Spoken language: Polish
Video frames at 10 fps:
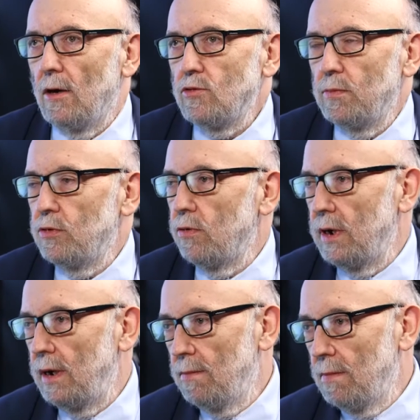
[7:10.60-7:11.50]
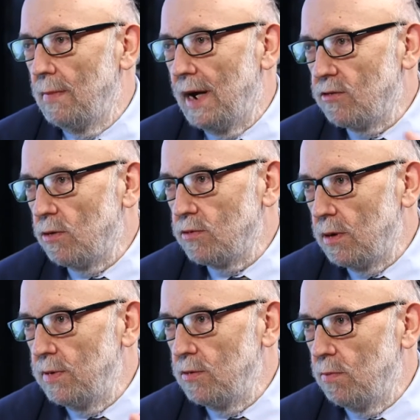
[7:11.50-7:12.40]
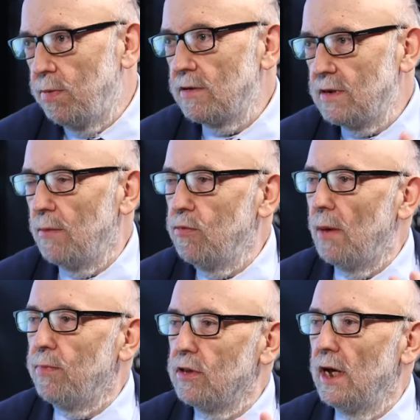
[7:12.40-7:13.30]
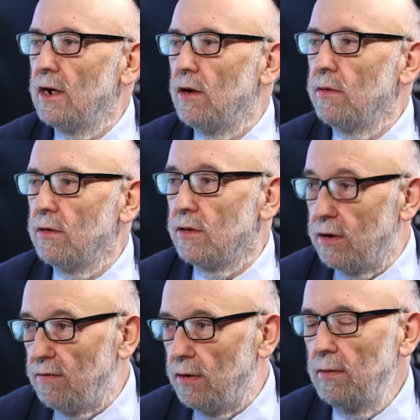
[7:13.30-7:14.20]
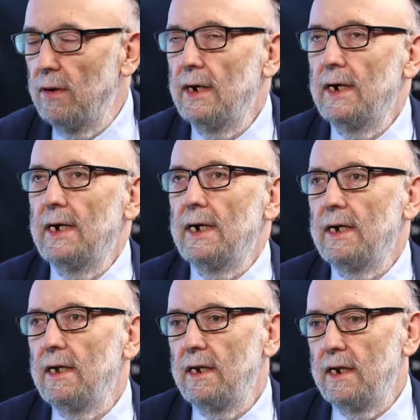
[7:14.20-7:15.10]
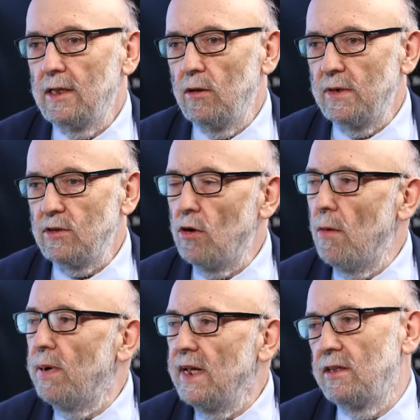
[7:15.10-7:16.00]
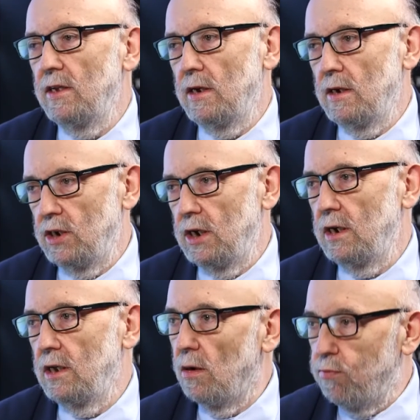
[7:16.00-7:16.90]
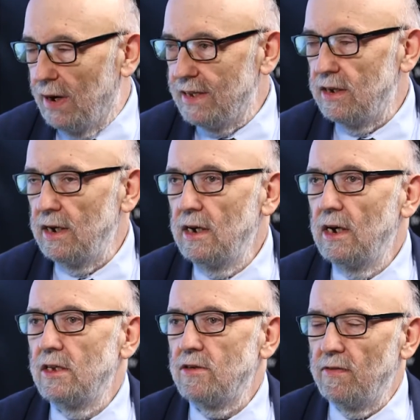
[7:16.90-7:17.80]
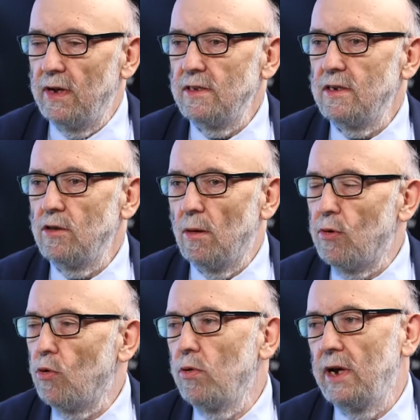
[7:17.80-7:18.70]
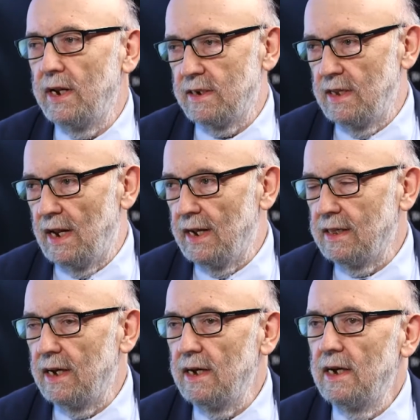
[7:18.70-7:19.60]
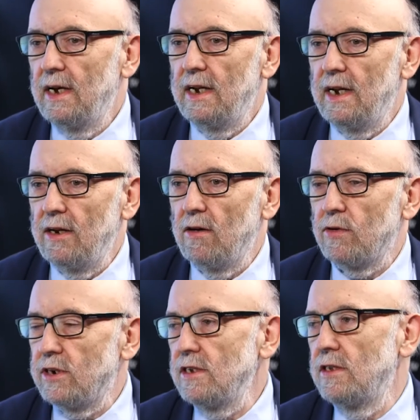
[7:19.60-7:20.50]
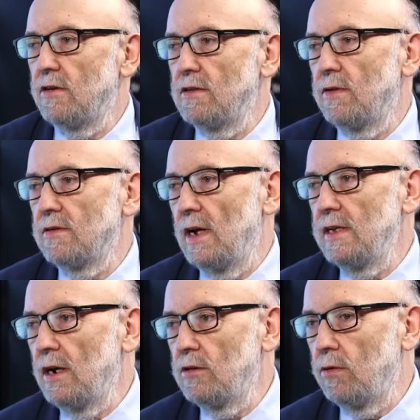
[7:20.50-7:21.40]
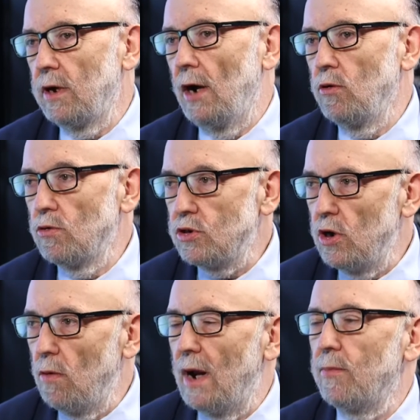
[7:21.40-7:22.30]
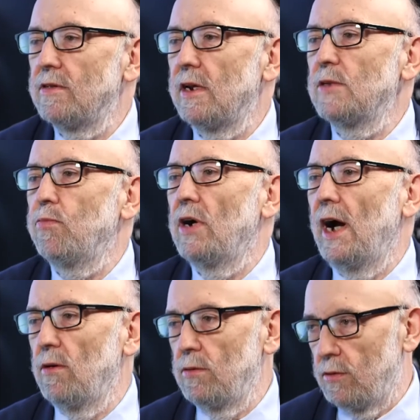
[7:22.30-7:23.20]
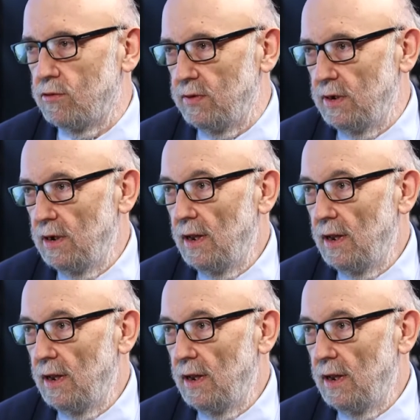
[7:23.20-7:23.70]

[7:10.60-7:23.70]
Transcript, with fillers: osób, które marzą, żeby tu Polska była potęgą jądrową. Natomiast to kompletnie się nie opłaca. Co więcej, to blokuje nas na lata na nowoczesne rozwiązania, które już są albo zaraz pukają do drzwi.